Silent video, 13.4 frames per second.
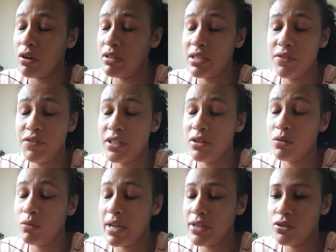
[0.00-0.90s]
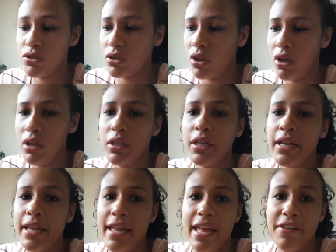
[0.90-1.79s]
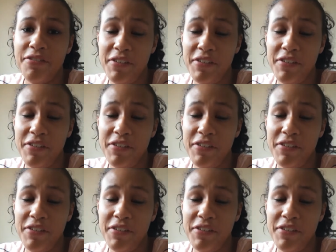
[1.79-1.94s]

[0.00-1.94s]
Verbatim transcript: porque a nossa vida não é só é,